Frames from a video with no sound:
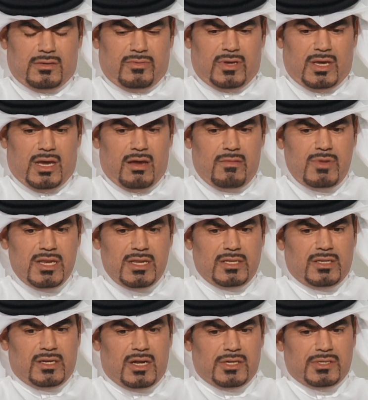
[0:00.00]
فعملنا
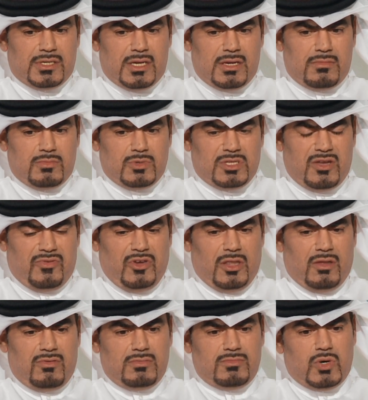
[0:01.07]
دراسه
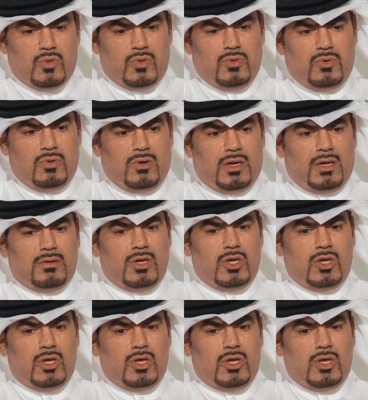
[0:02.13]
مستفيضه من الموضوع